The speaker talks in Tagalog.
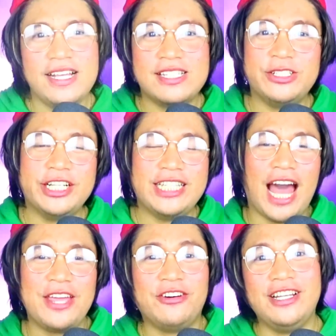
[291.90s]
Start na
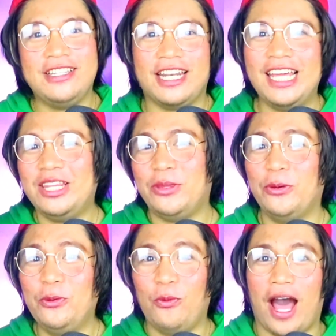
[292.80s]
tayo in 3,
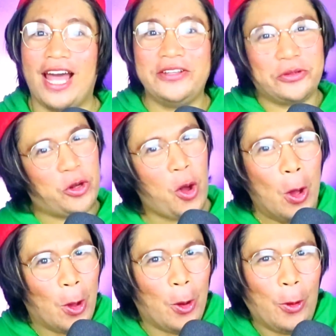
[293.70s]
2, 1,
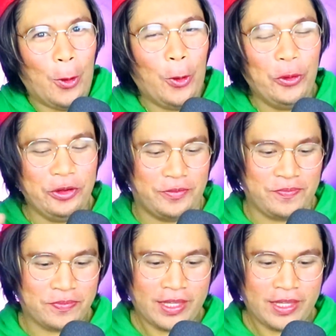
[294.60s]
go!